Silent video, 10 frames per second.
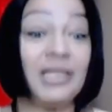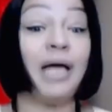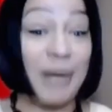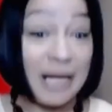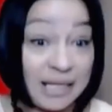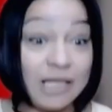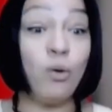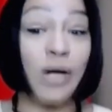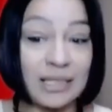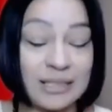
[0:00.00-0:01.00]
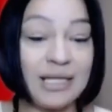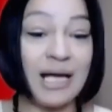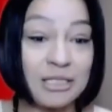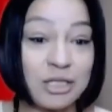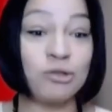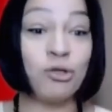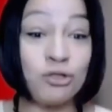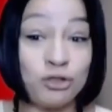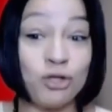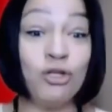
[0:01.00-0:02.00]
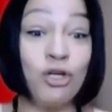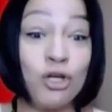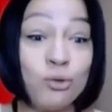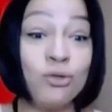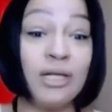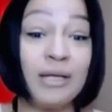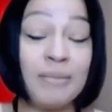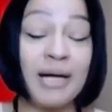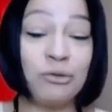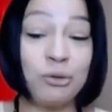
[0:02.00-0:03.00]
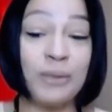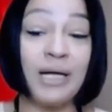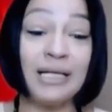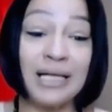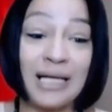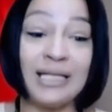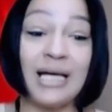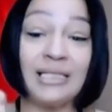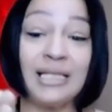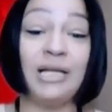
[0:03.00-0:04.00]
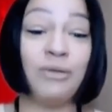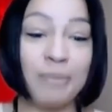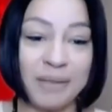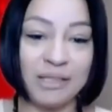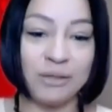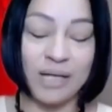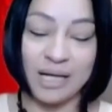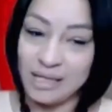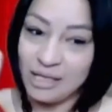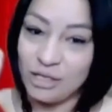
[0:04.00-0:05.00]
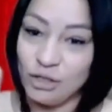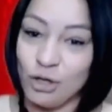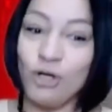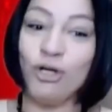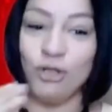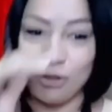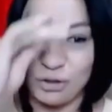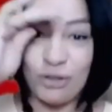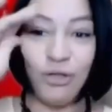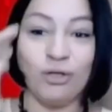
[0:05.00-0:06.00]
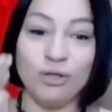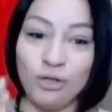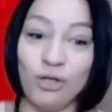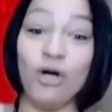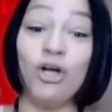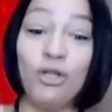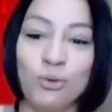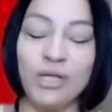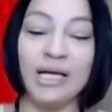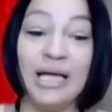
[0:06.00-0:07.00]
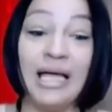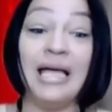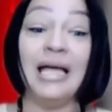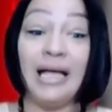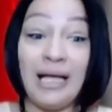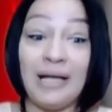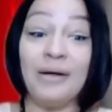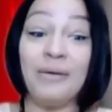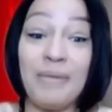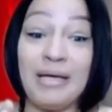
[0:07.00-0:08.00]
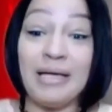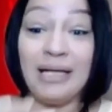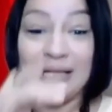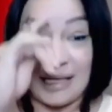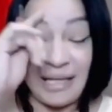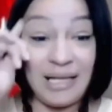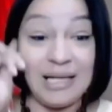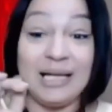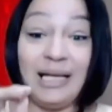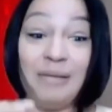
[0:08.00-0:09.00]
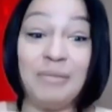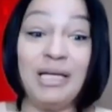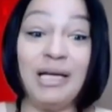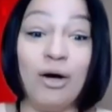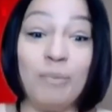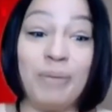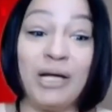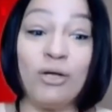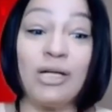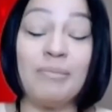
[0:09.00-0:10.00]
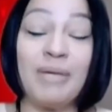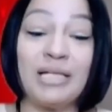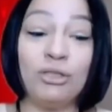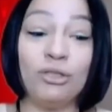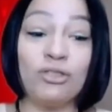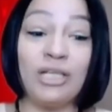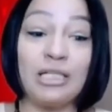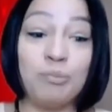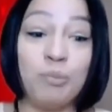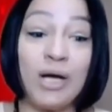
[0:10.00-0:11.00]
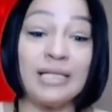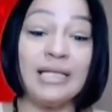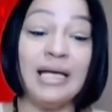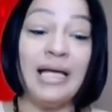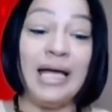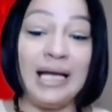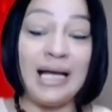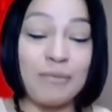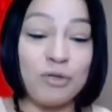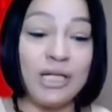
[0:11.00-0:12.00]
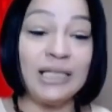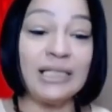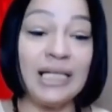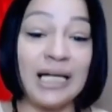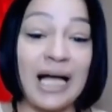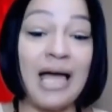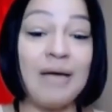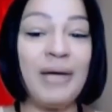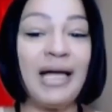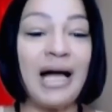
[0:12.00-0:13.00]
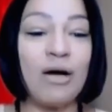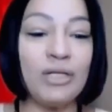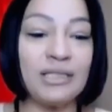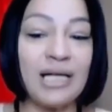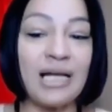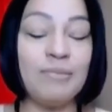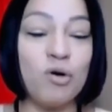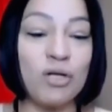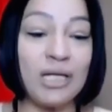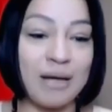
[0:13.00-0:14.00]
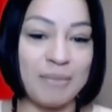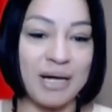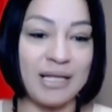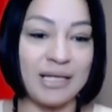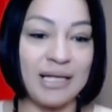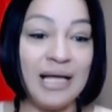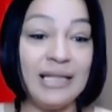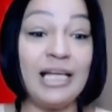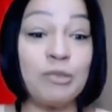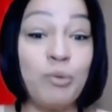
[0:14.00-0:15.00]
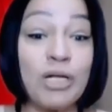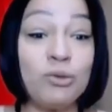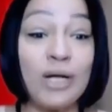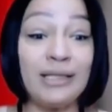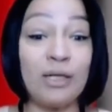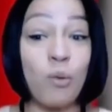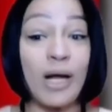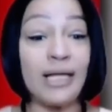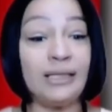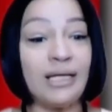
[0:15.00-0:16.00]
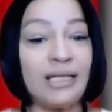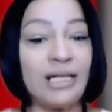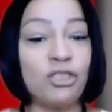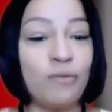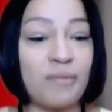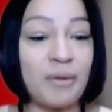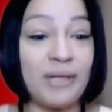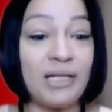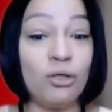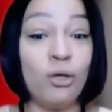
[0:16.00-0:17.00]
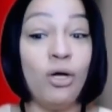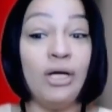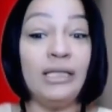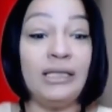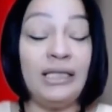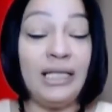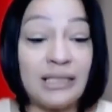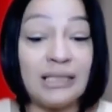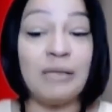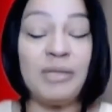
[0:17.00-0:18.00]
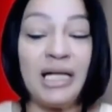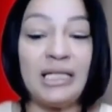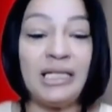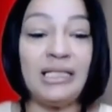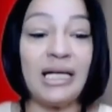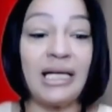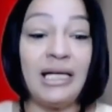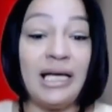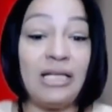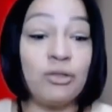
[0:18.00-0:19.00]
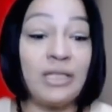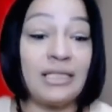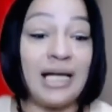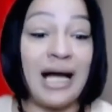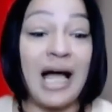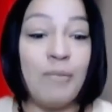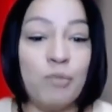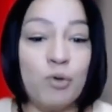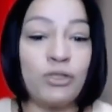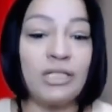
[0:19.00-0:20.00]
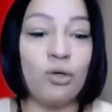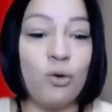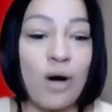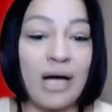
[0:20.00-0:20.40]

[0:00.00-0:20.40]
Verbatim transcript: De película, sí así eh. es. Eso, yo no lo dude, maestro Iván, que de ahí sale una película. Ahí sale un guión. una, serie de Netflix. No lo dude. Y, pero oigan esto, entonces después en la avioneta se cae, ven a agonizar y morir a la madre. Después, durante 40 días sobreviviendo, dice también la niña que ellos hacían cambuches con